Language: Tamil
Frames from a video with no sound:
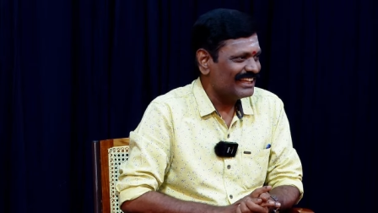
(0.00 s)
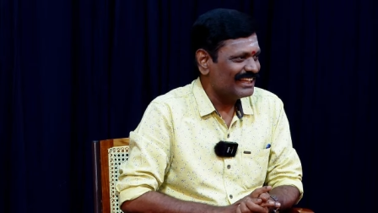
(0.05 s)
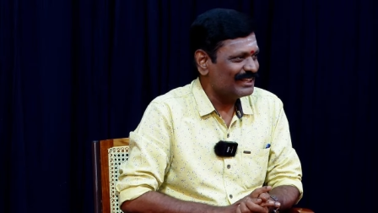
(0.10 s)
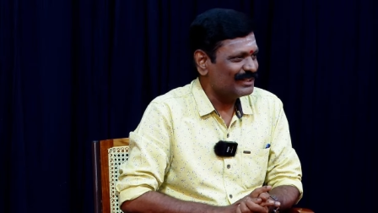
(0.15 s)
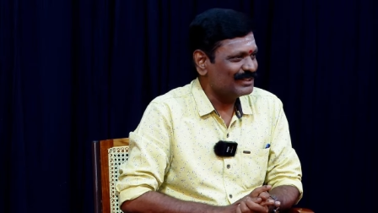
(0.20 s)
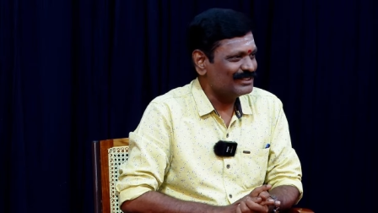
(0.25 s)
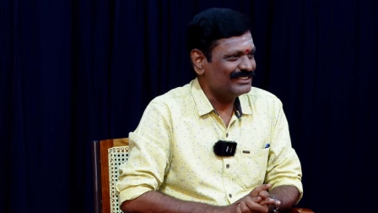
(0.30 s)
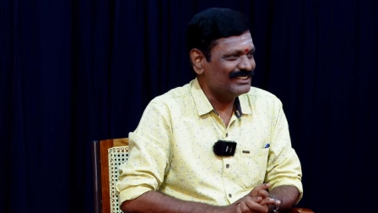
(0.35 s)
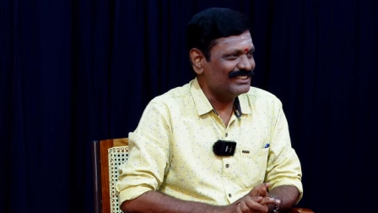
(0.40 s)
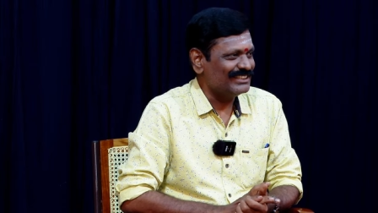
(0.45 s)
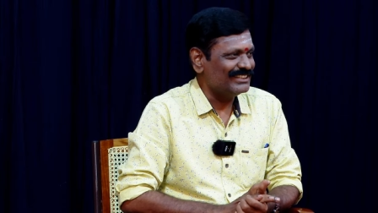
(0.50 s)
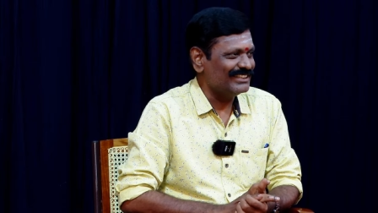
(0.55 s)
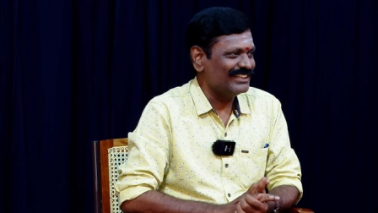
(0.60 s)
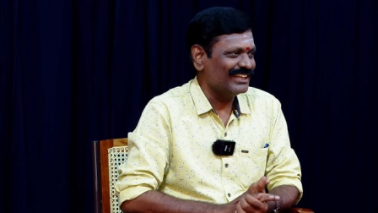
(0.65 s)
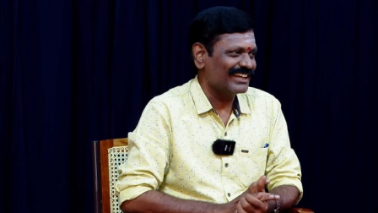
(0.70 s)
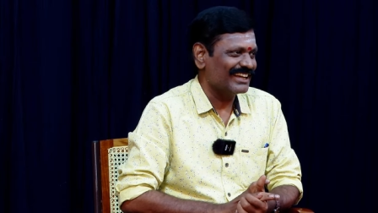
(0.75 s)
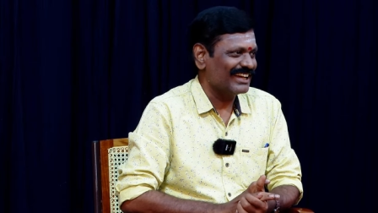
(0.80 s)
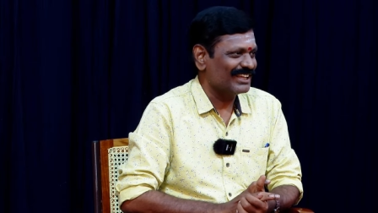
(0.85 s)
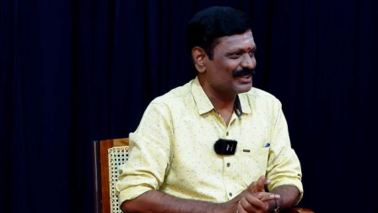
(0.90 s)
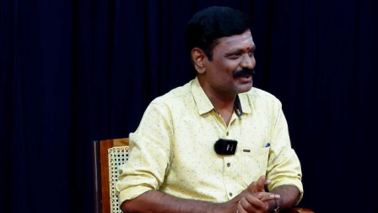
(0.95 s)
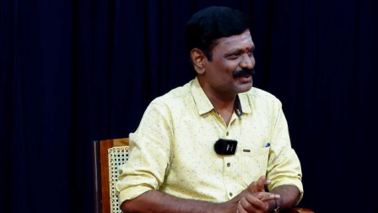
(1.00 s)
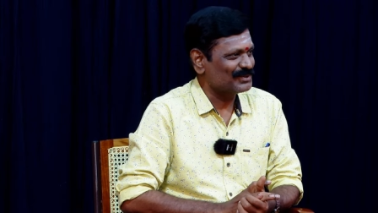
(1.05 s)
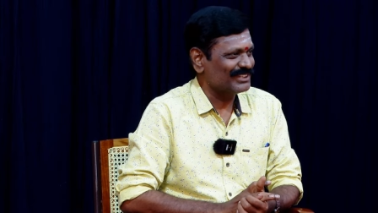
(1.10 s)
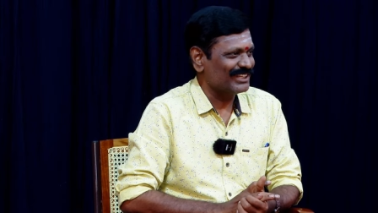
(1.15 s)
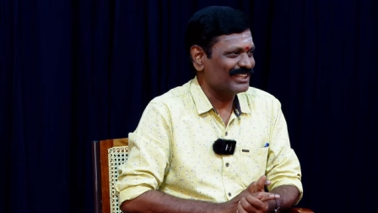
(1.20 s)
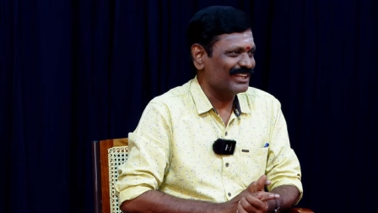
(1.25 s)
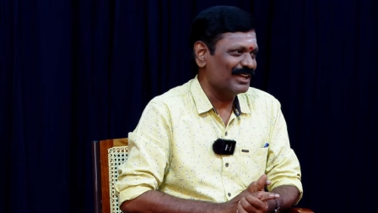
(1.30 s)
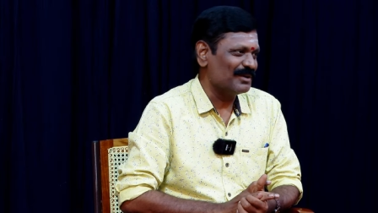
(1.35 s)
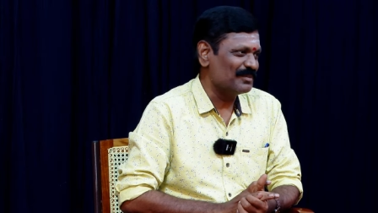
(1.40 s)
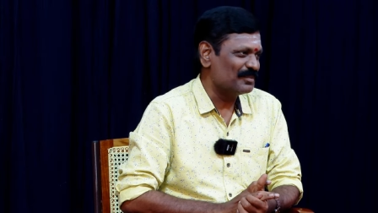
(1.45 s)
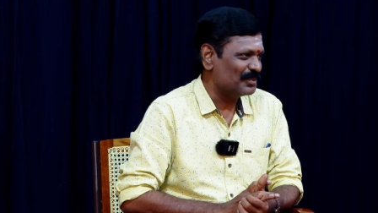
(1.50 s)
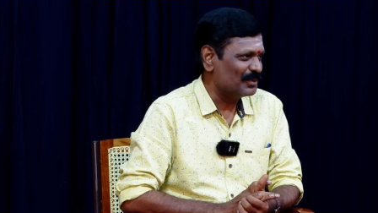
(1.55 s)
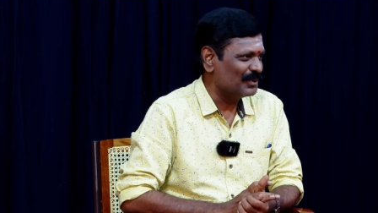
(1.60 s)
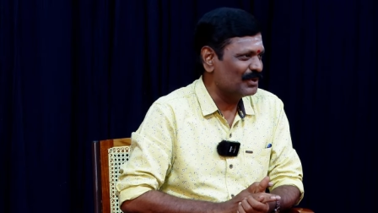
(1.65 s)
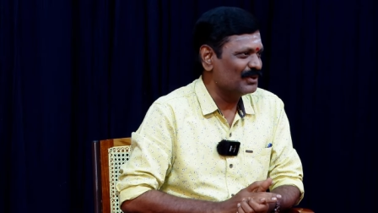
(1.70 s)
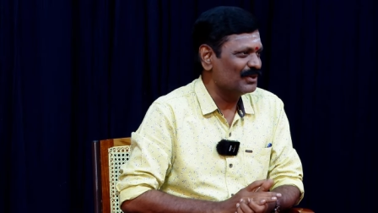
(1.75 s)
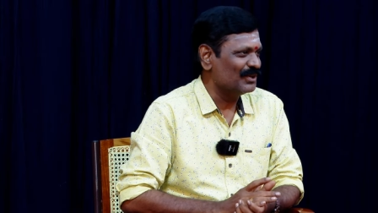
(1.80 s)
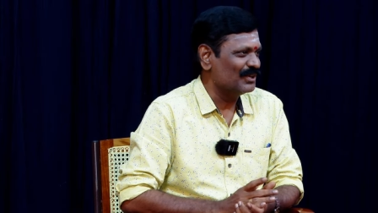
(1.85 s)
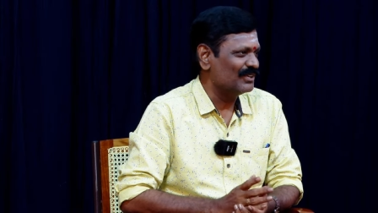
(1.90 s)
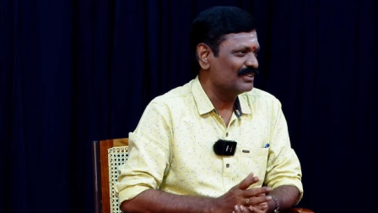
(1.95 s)
இதை வச்சுட்டு இந்த கதை விட்டதெல்லாம்
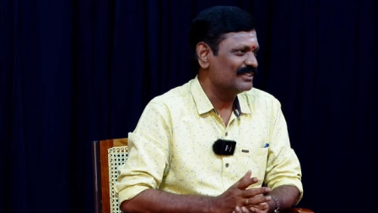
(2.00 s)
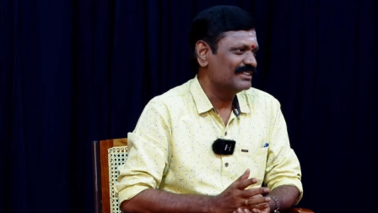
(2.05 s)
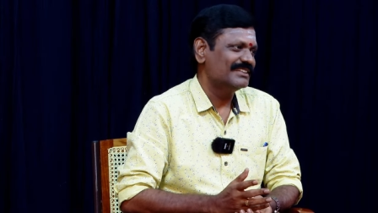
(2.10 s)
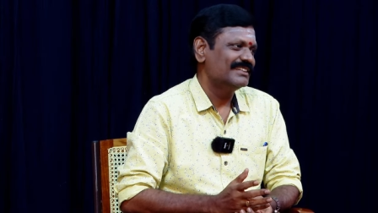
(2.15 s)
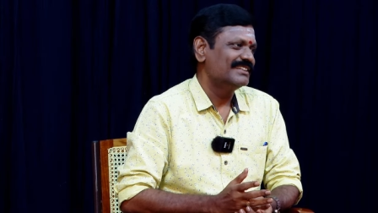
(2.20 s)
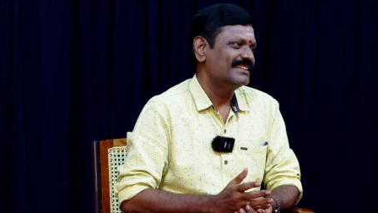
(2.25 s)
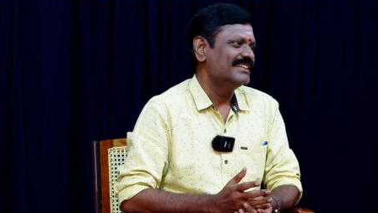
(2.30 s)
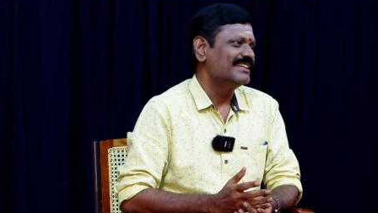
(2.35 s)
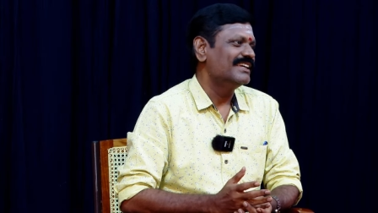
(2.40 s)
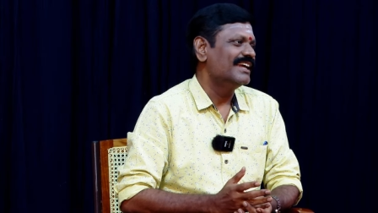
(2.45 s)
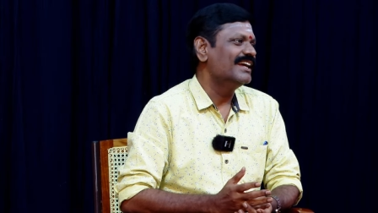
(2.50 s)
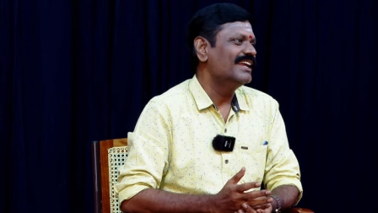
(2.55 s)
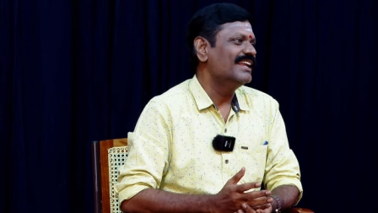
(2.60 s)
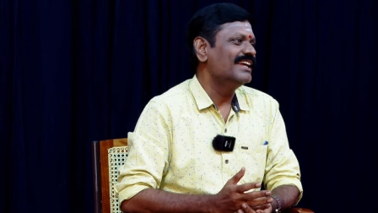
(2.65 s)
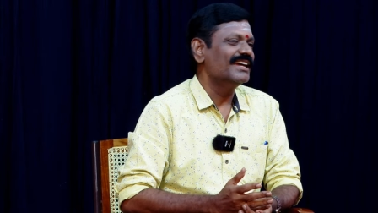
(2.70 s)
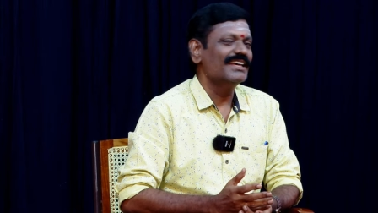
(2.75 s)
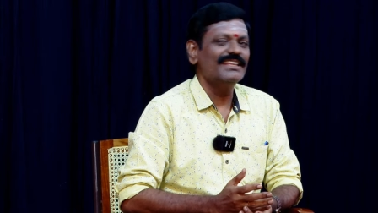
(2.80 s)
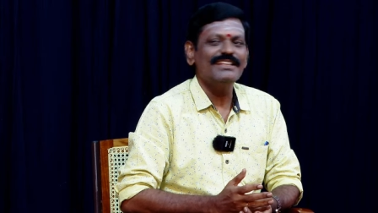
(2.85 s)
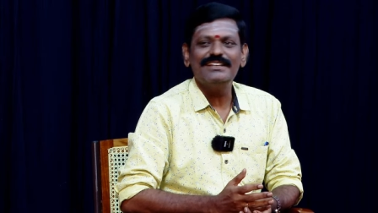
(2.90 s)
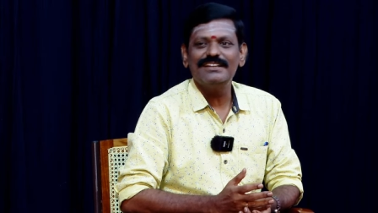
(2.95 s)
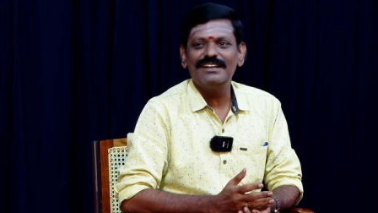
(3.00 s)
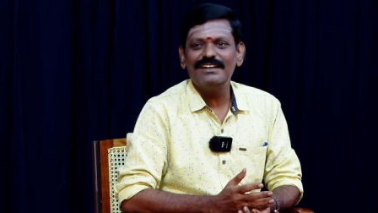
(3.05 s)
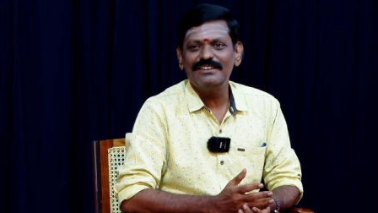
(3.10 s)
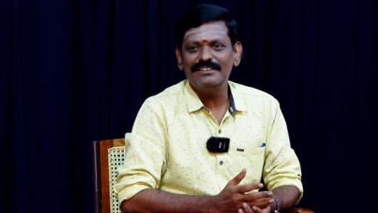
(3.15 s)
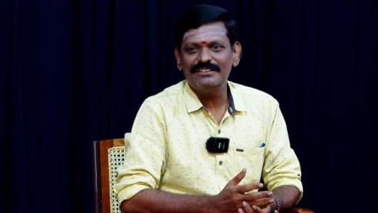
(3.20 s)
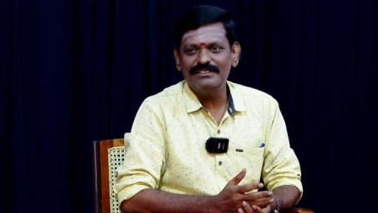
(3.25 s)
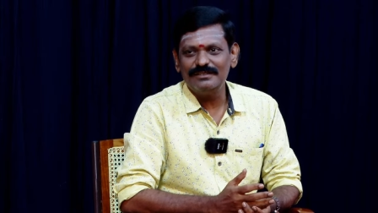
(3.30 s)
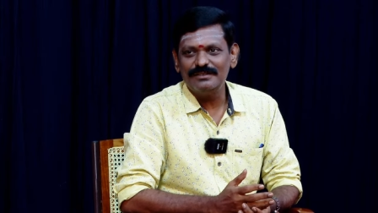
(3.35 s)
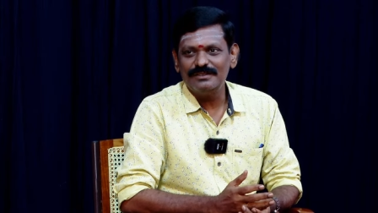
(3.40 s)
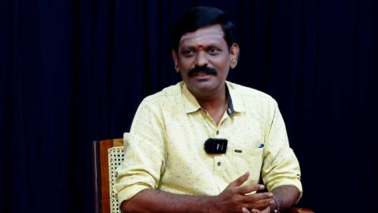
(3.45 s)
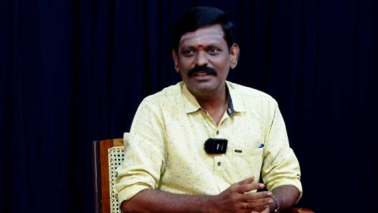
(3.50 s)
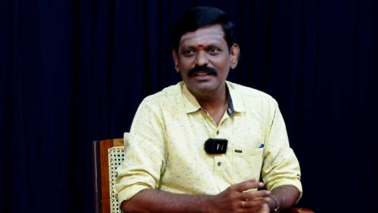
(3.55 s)
போதும் எங்களுக்கு எதுனாலும்